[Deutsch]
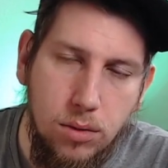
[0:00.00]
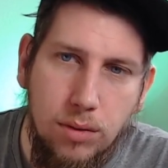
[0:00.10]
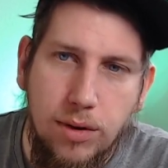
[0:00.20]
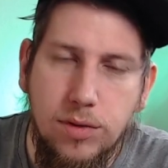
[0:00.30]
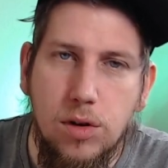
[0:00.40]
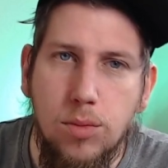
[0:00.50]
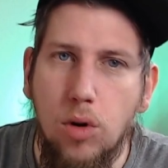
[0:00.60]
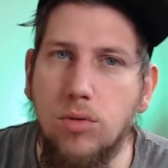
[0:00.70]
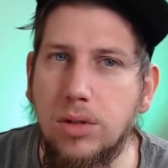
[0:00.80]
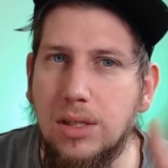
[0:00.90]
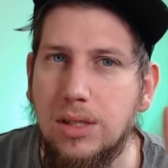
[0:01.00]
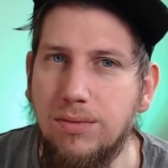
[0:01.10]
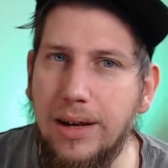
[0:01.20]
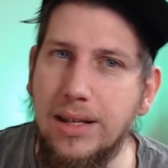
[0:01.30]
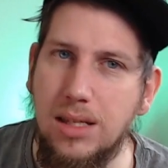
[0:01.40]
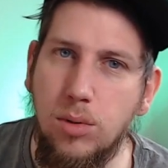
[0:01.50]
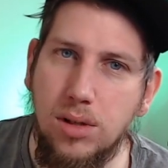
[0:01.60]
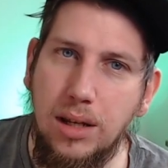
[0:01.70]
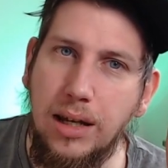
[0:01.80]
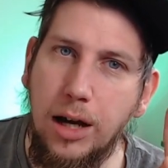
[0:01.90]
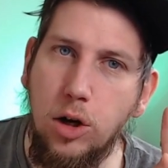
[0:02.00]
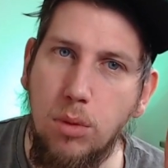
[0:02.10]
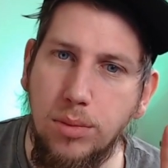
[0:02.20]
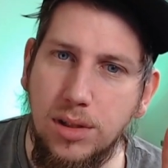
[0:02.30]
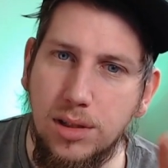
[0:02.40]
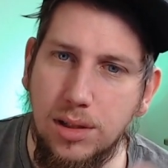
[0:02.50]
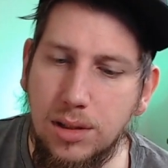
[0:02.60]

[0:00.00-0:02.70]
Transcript: und F-Zero braucht nur 2 XC-Monster, die kein Nummermonster sind.